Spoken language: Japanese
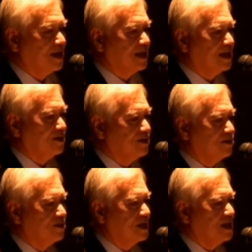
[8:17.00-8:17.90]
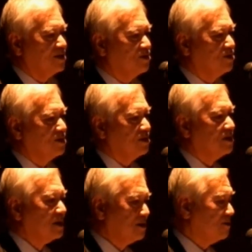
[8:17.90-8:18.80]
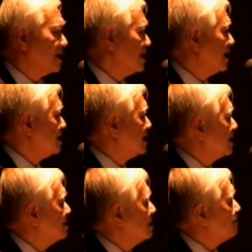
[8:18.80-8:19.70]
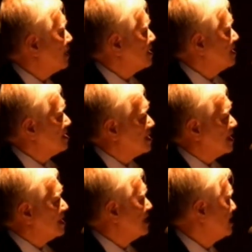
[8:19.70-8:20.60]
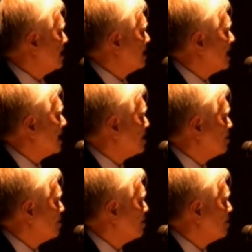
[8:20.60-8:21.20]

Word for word: れないという程度の割合雑なパッケージしかできていない